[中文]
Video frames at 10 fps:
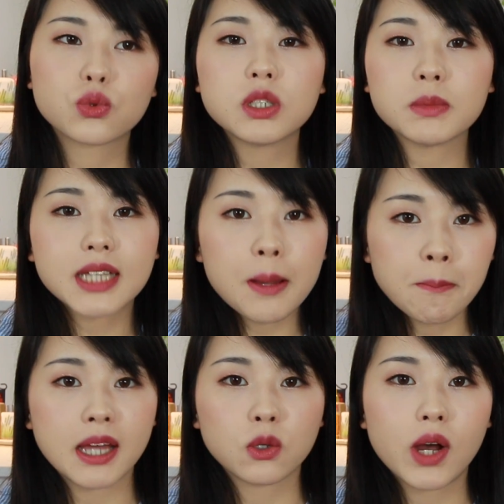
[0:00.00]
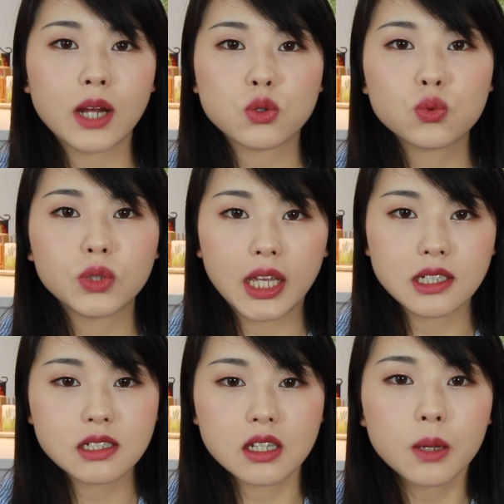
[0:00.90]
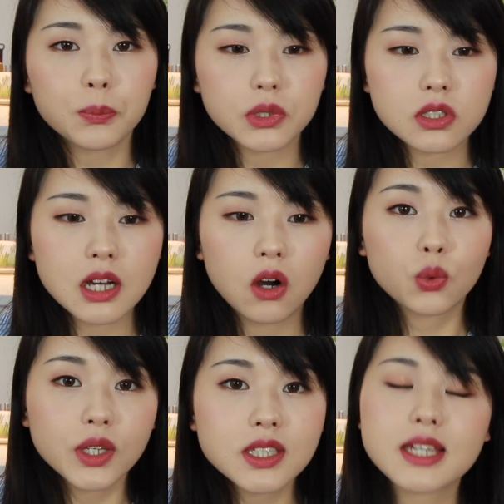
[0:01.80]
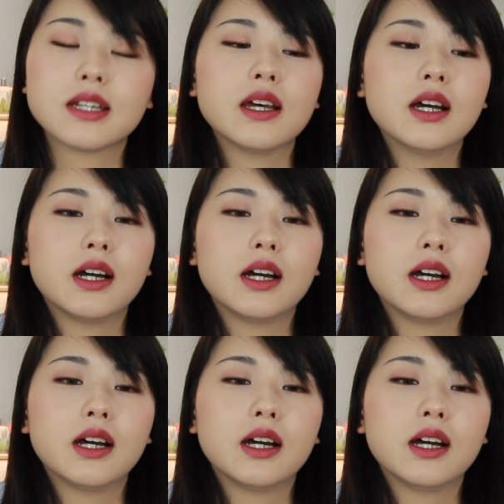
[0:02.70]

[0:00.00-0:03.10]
如果你们单买的话，入哪一些比较推荐，